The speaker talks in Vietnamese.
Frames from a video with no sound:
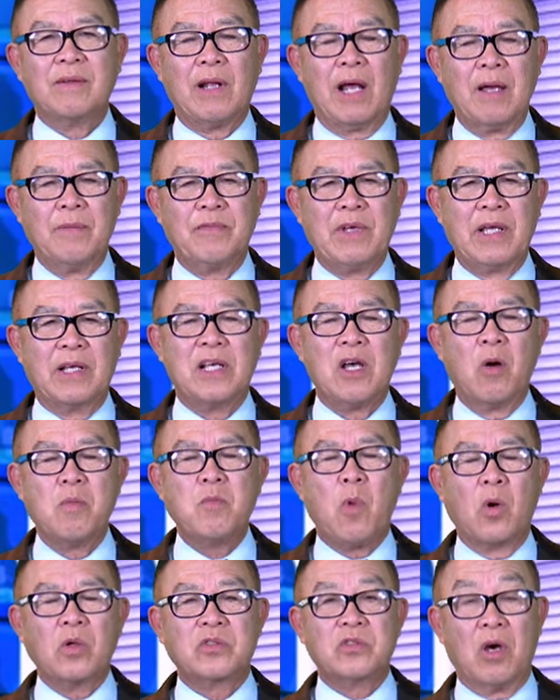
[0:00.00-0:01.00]
tại vì cái ông
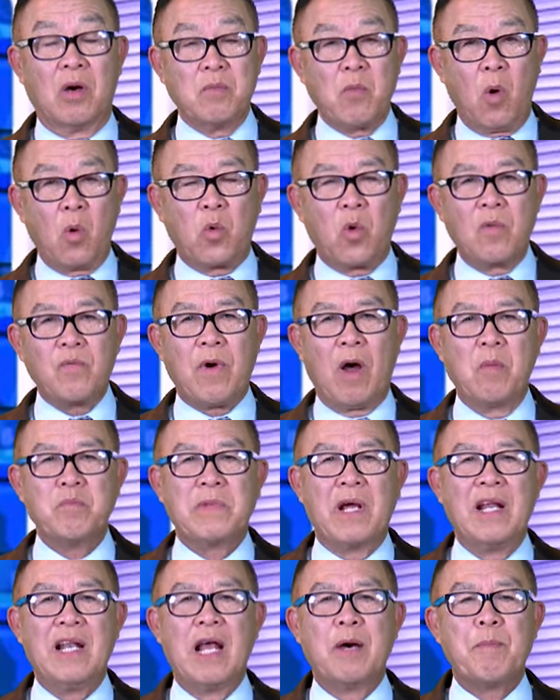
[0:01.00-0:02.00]
Bộ trưởng Bộ Quốc phòng
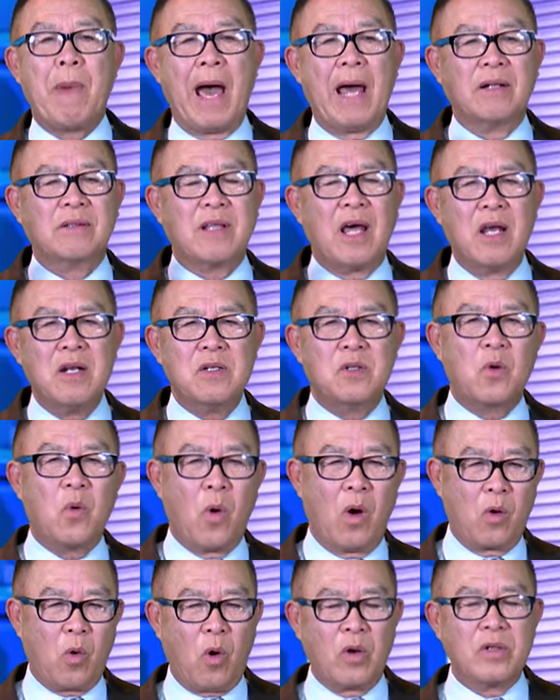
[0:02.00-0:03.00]
này là bạn thân
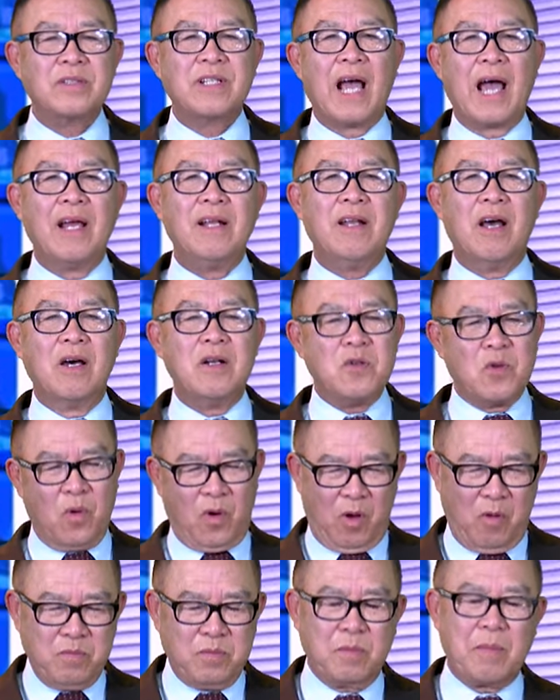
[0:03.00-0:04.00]
của con trai lớn của
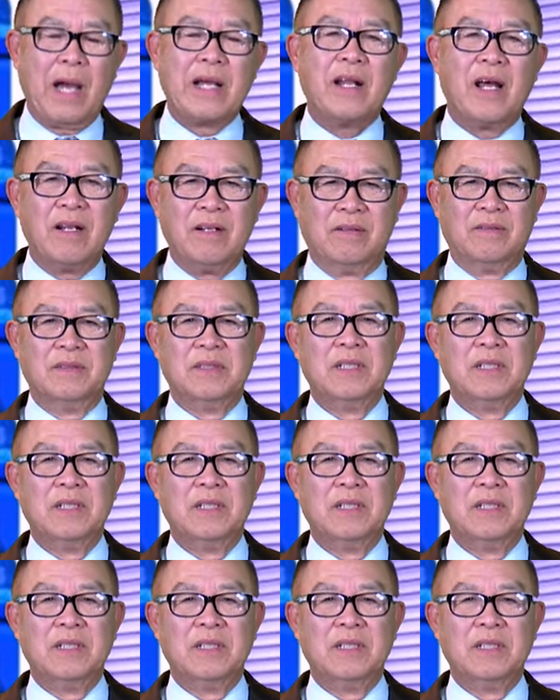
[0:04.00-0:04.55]
ông Biden.